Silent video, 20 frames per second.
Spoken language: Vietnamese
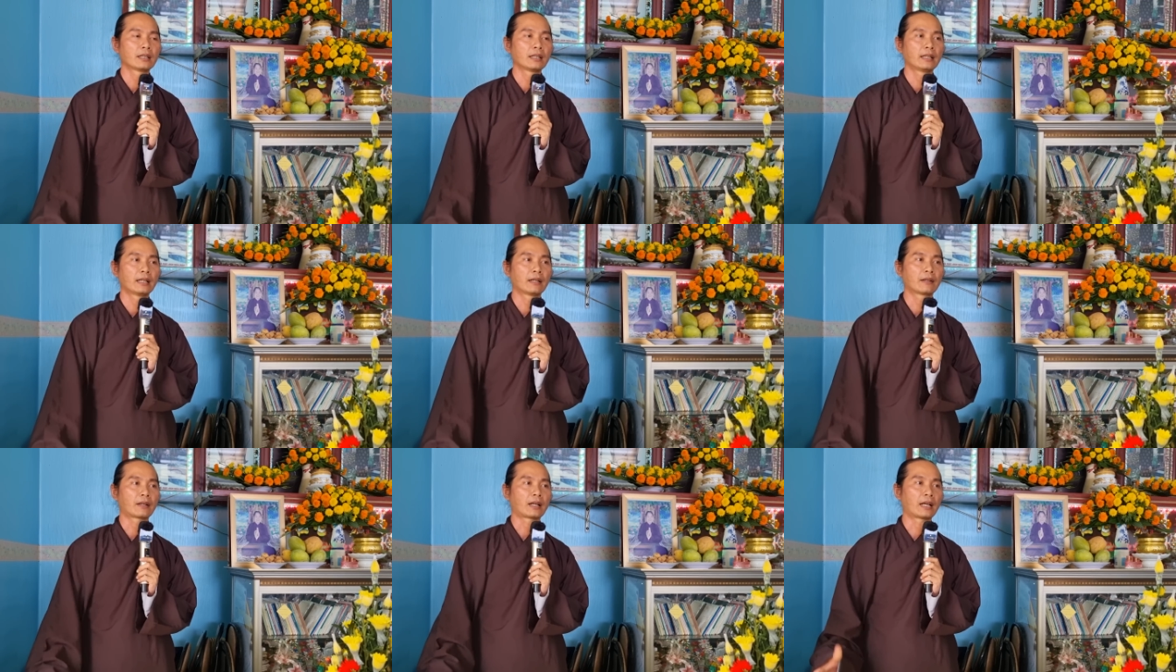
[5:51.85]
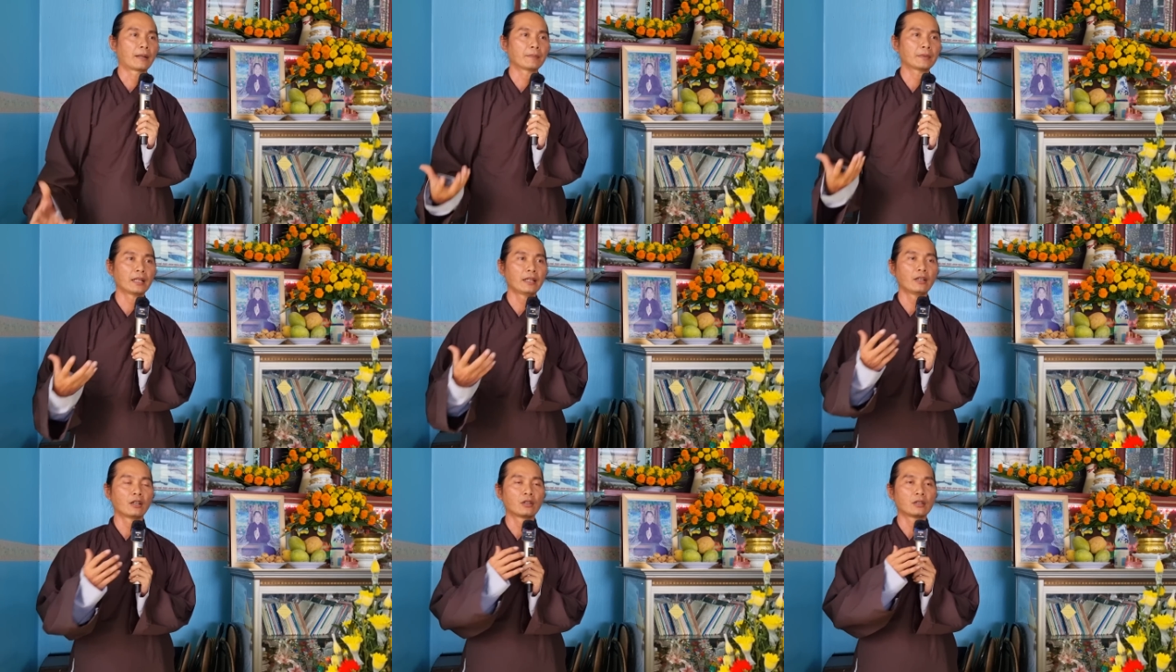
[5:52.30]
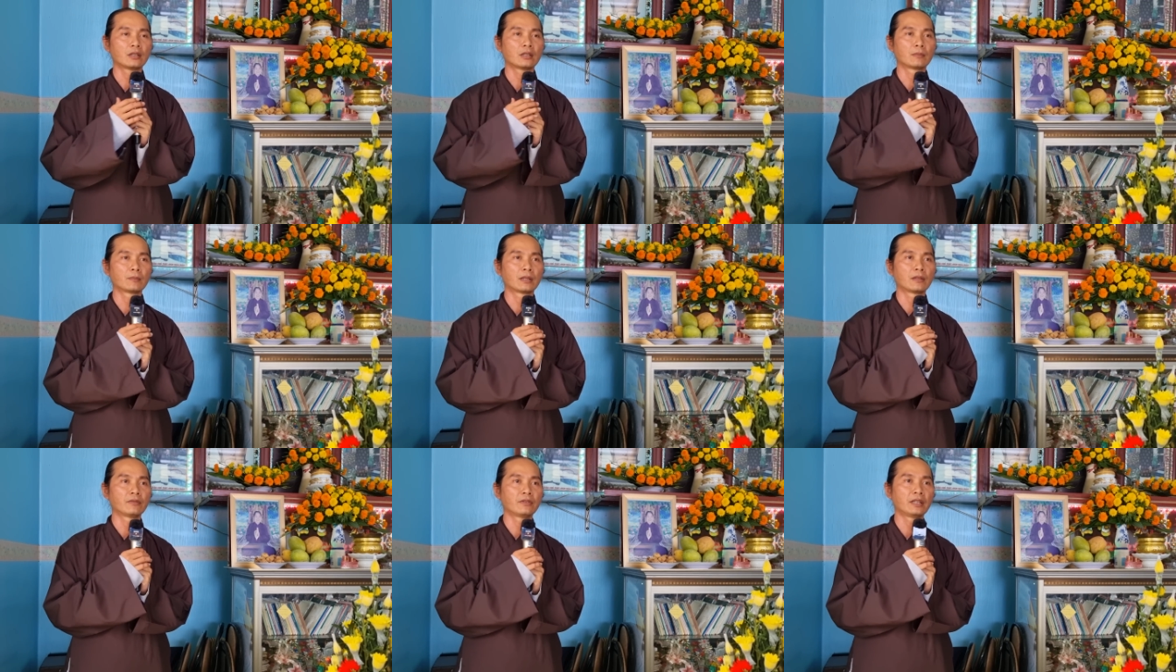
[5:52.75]
Khi nào cảm thấy hội
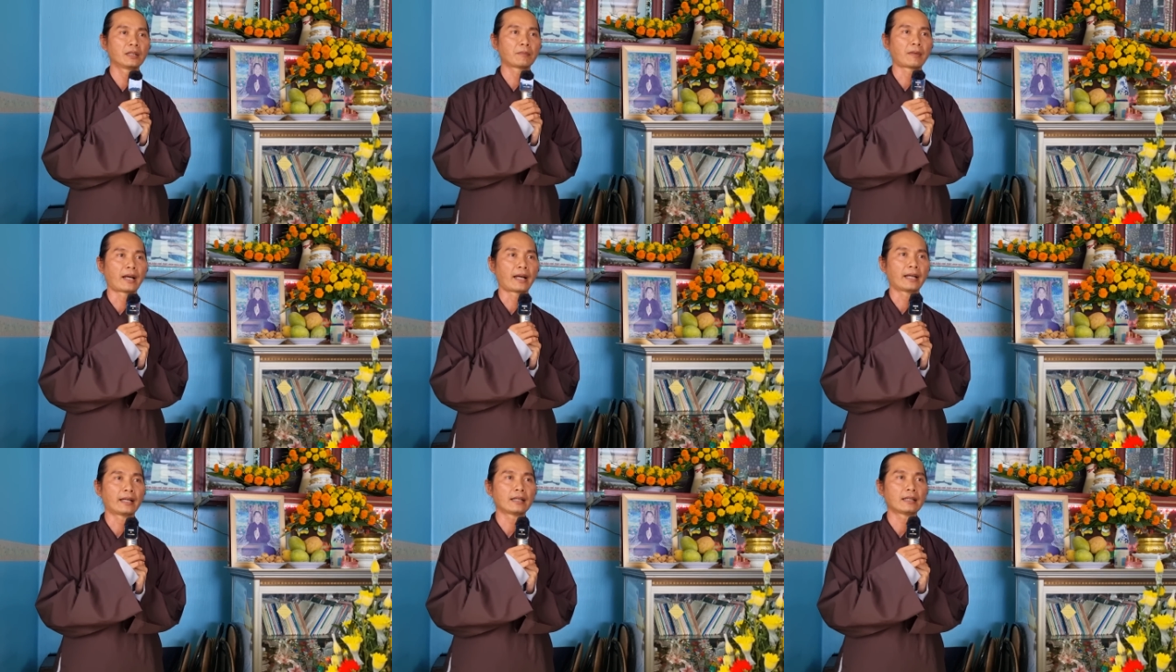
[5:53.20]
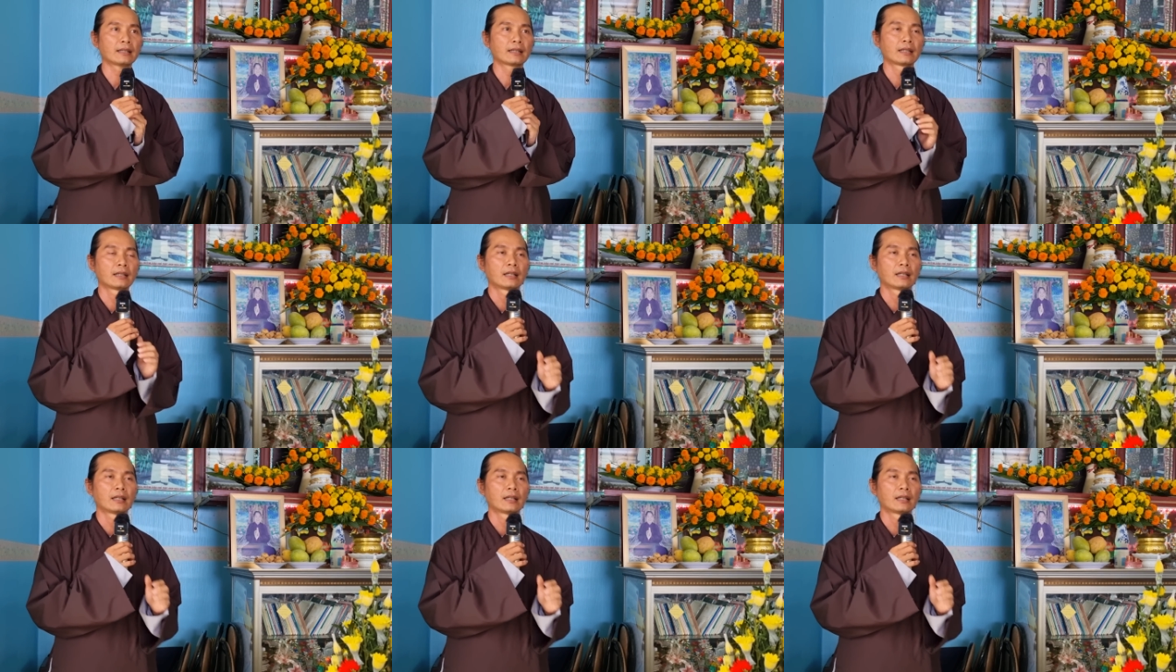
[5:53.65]
trường mình viên mãn